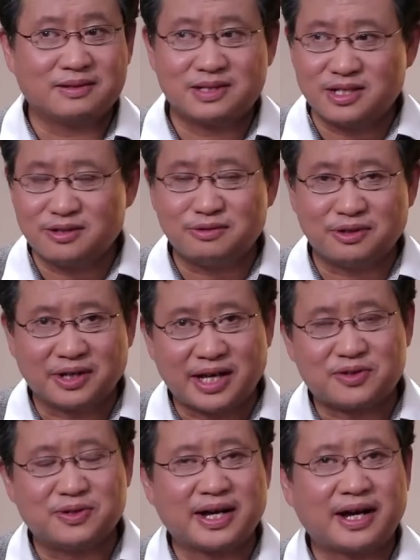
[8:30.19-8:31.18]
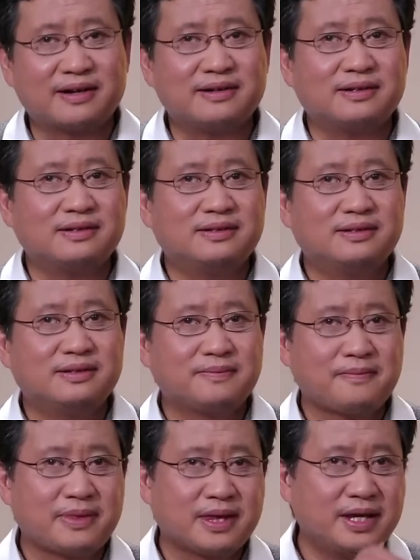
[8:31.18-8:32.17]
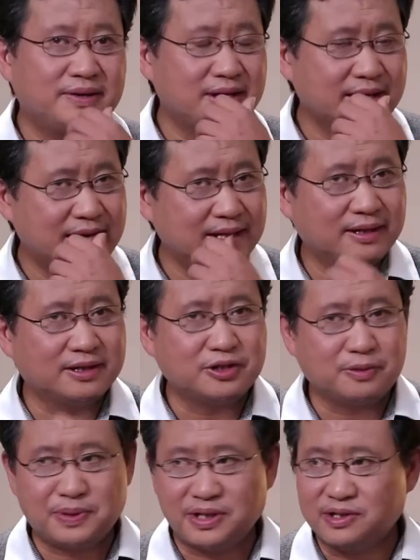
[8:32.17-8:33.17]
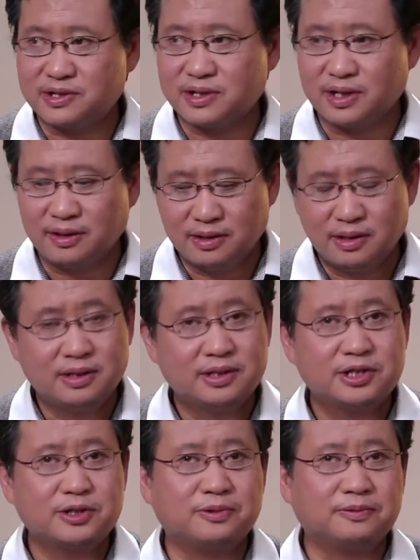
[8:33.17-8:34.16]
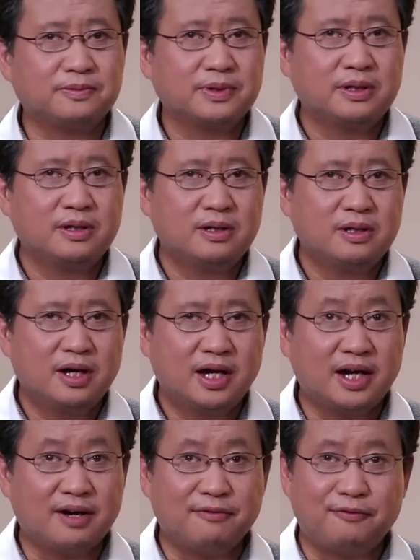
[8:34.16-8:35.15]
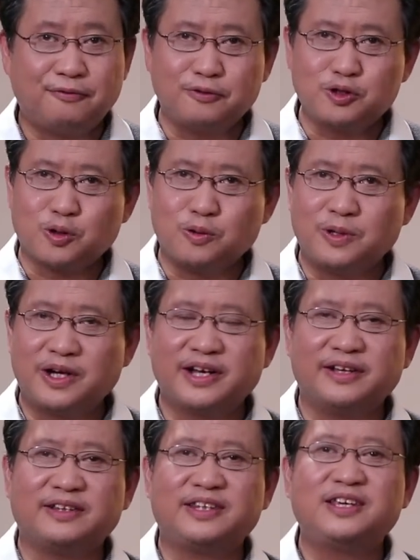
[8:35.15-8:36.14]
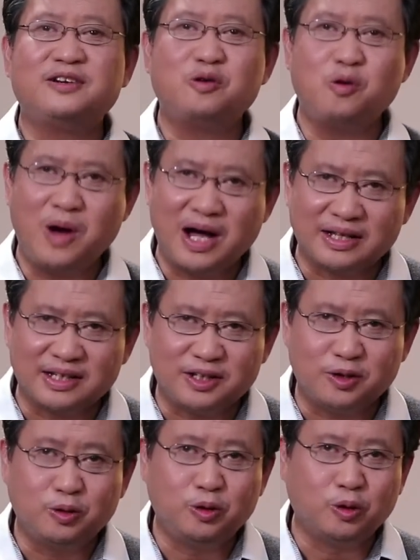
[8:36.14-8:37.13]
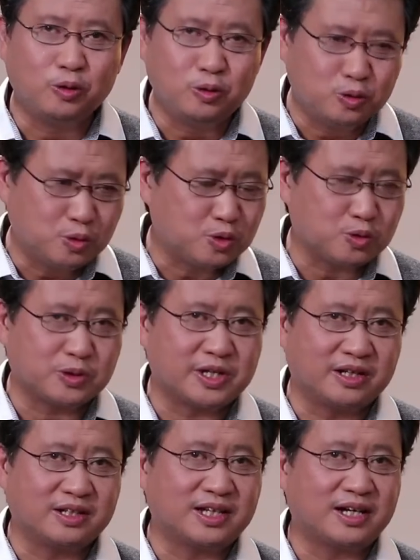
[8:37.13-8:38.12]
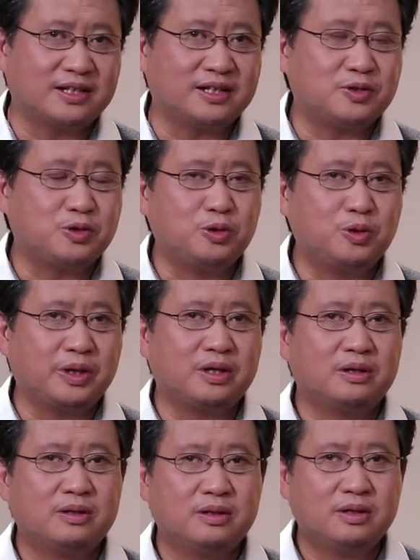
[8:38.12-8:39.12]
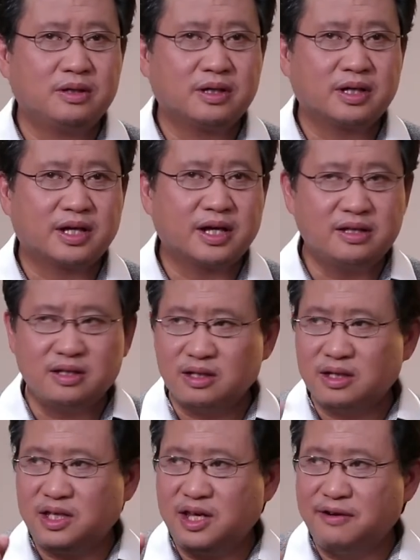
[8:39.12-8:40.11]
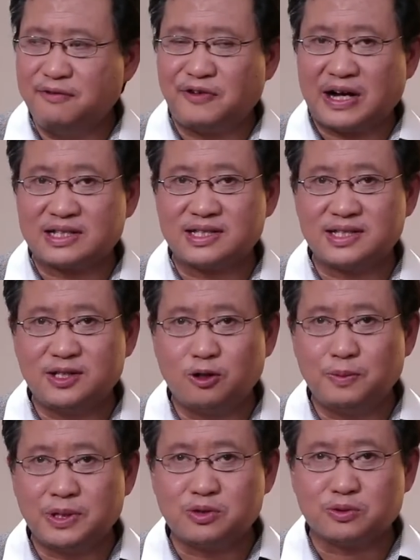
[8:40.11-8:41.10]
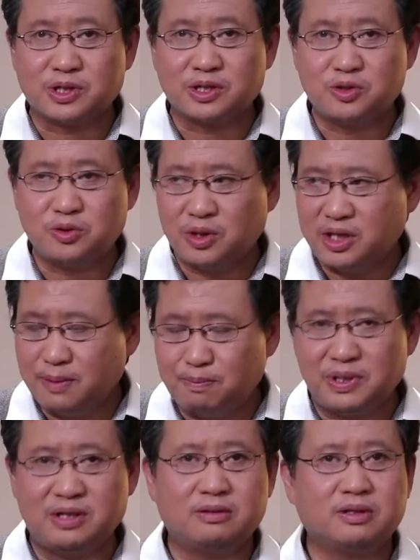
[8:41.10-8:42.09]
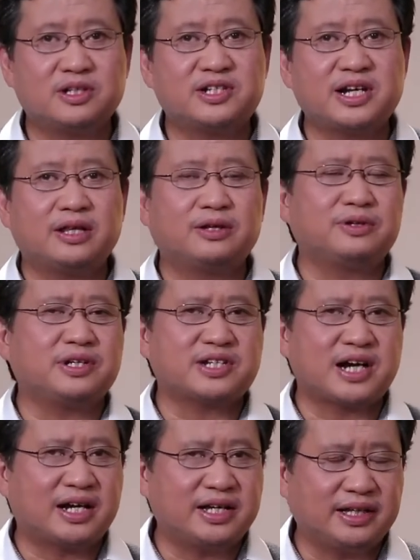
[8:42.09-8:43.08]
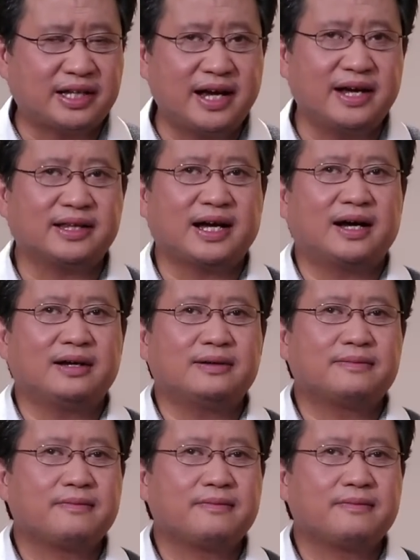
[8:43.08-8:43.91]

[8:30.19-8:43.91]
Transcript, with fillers: 制度都改做改革了，因为他看到了，就是平时啊，这种很服从、很听话的由农奴组成的他的军队，跟英法自由民组成军队一比，那战斗力差异太大了。